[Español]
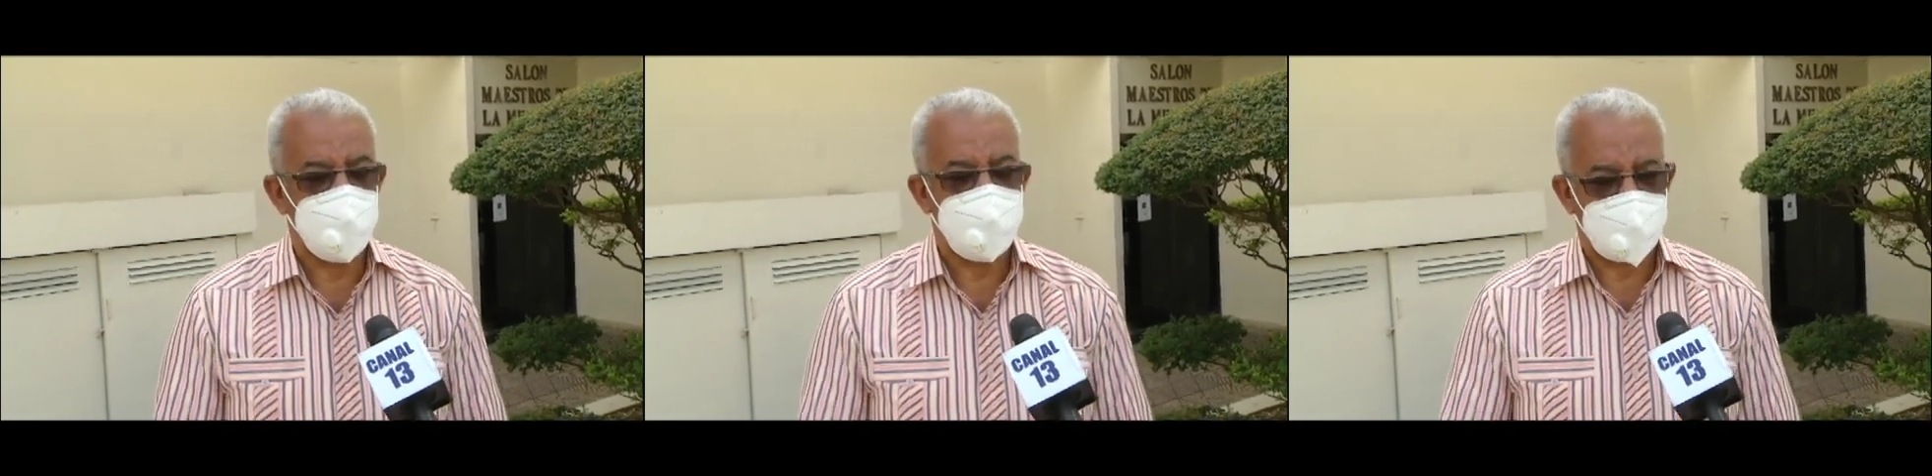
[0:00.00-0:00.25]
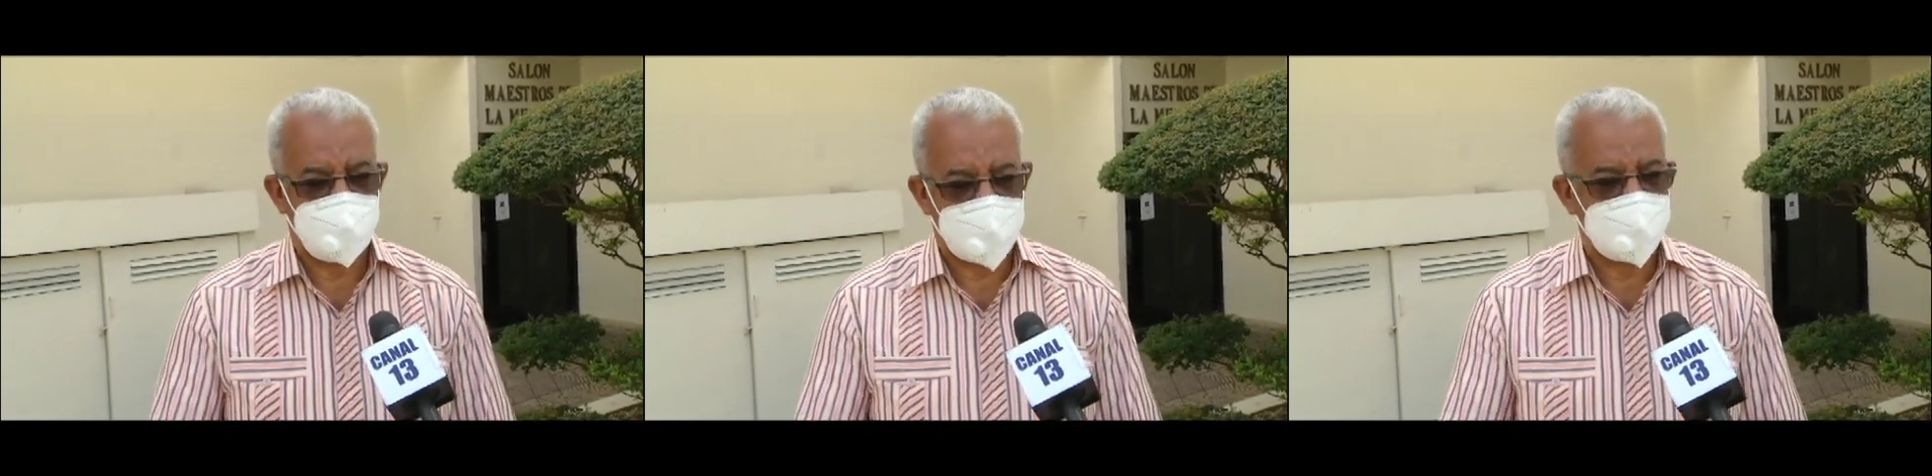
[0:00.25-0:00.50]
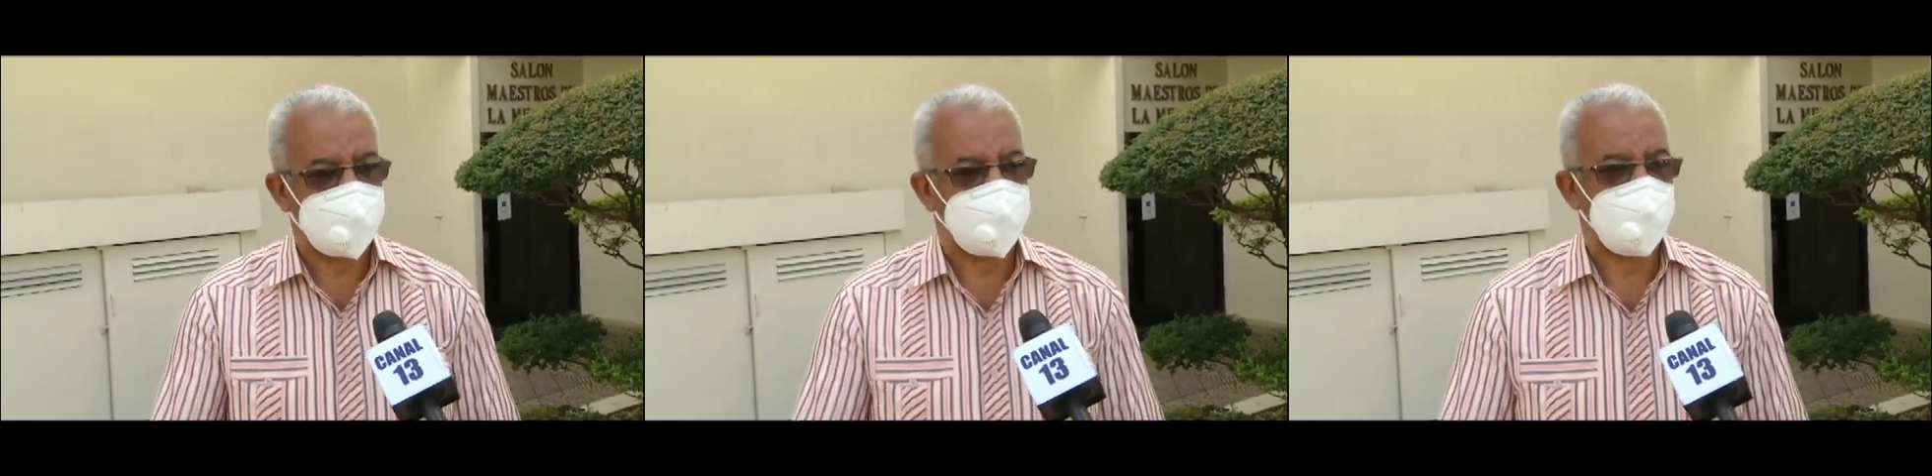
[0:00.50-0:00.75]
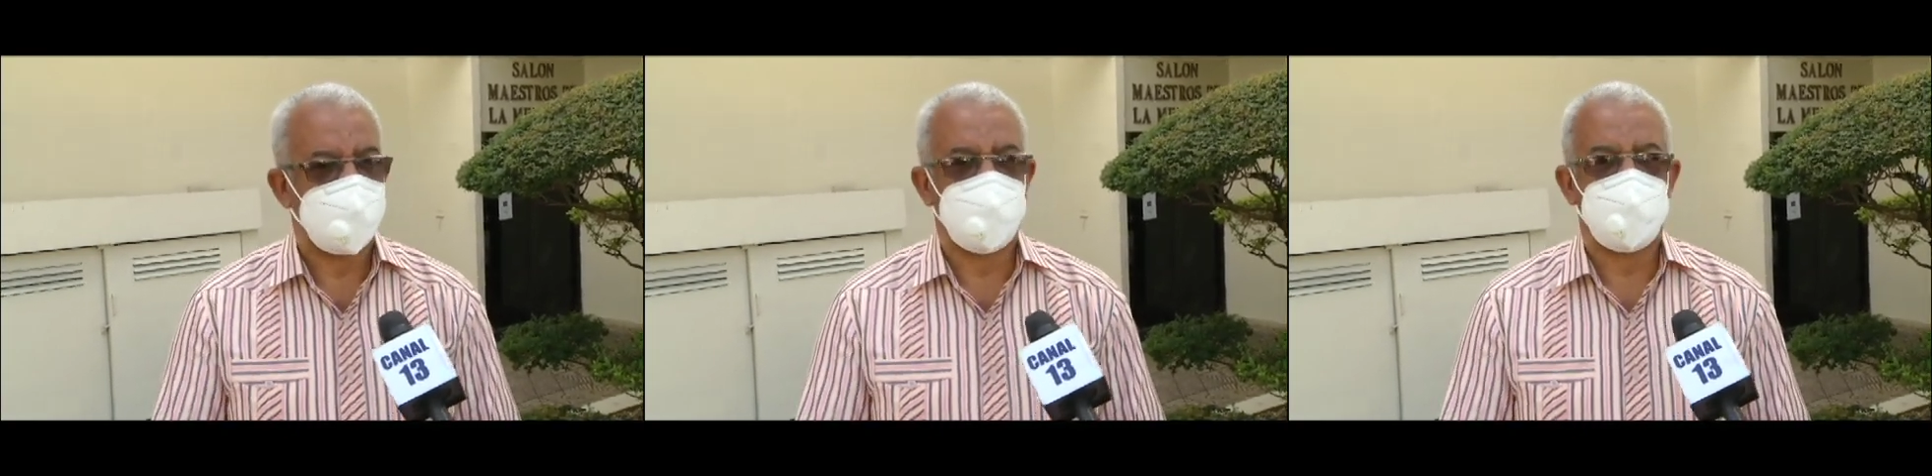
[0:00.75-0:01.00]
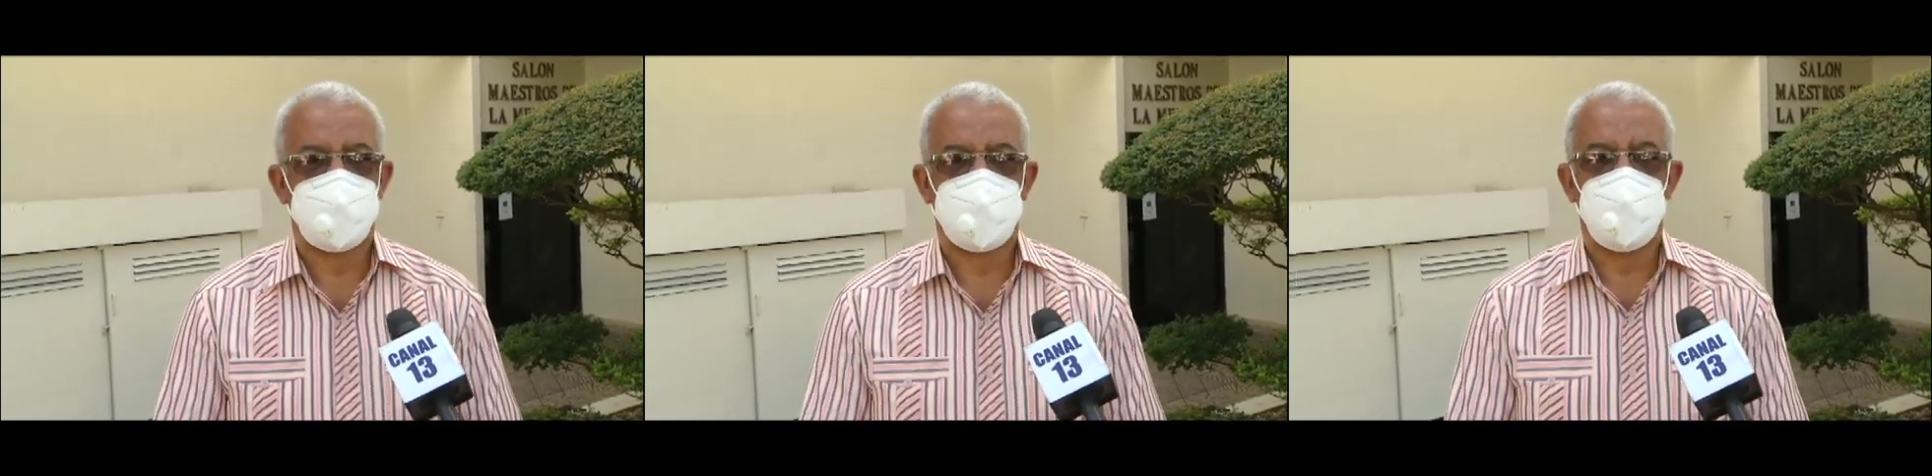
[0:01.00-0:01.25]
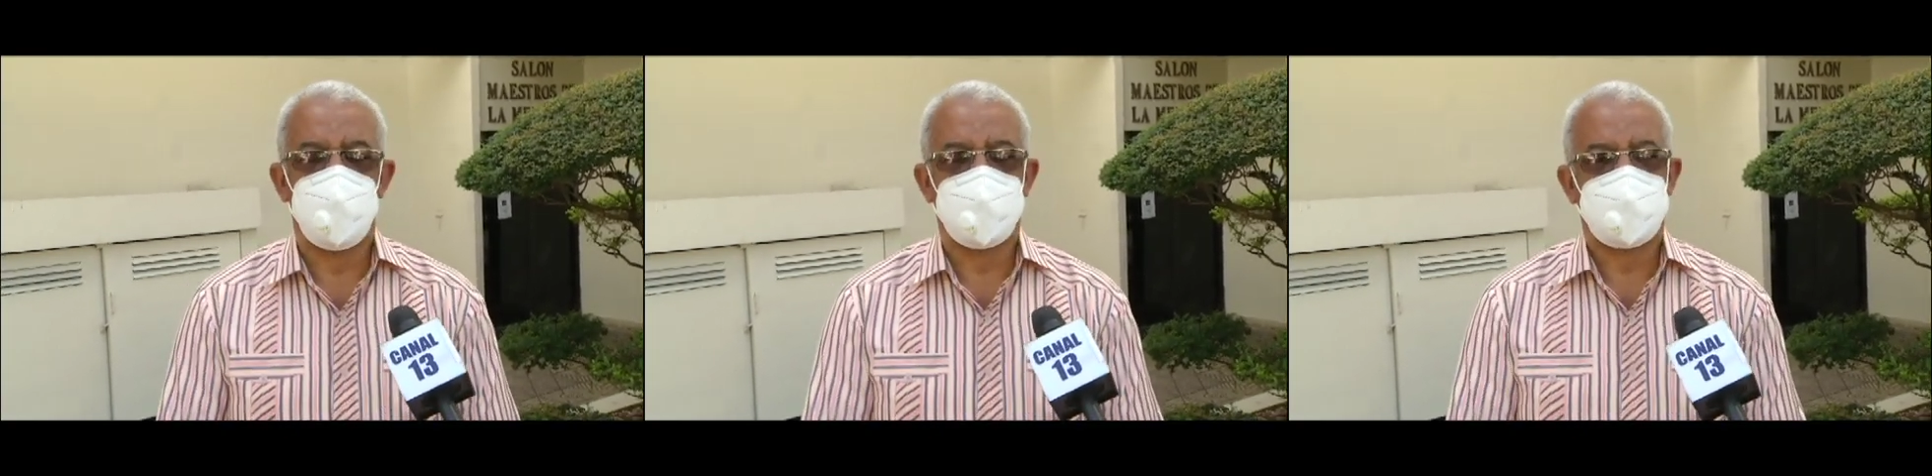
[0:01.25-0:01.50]
una parte para
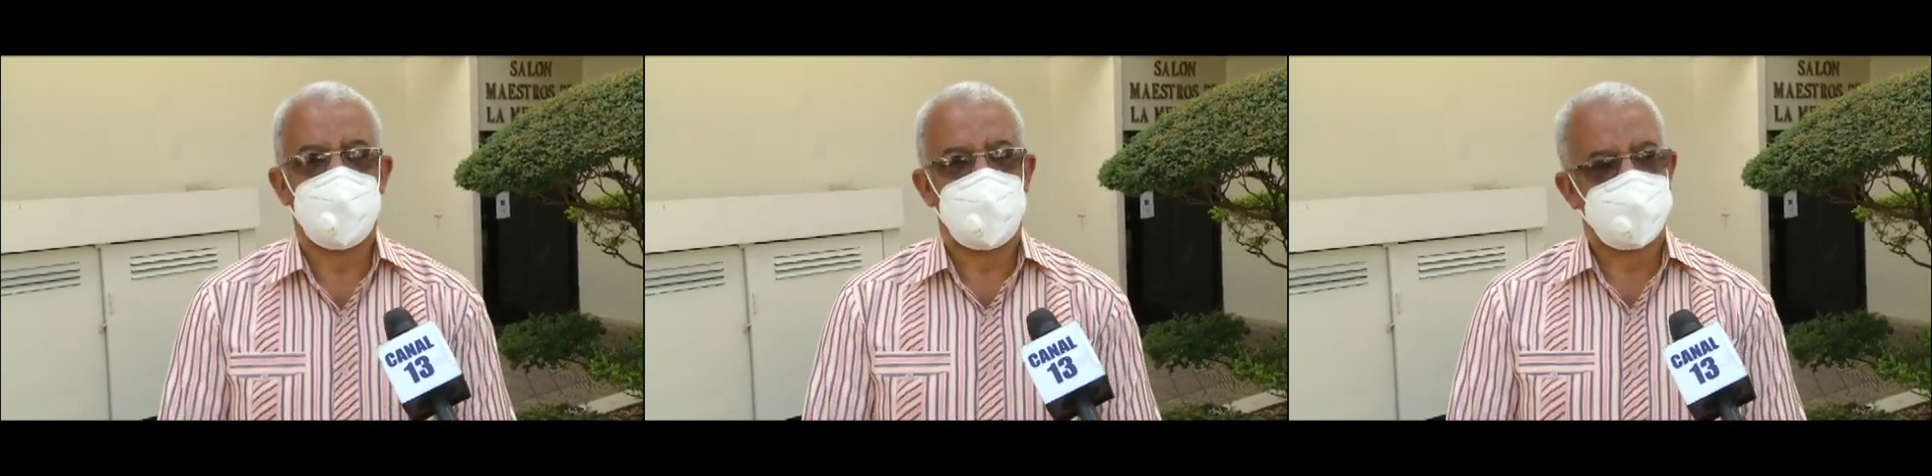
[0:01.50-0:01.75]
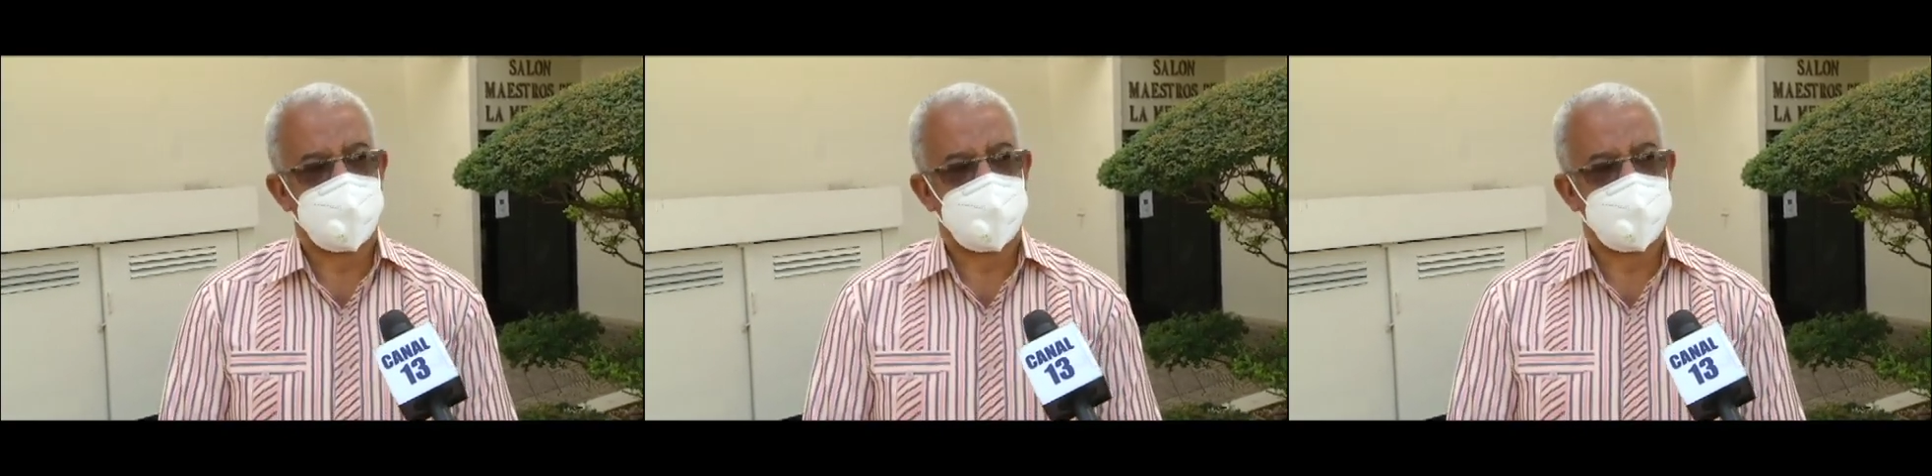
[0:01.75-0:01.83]
poder completar el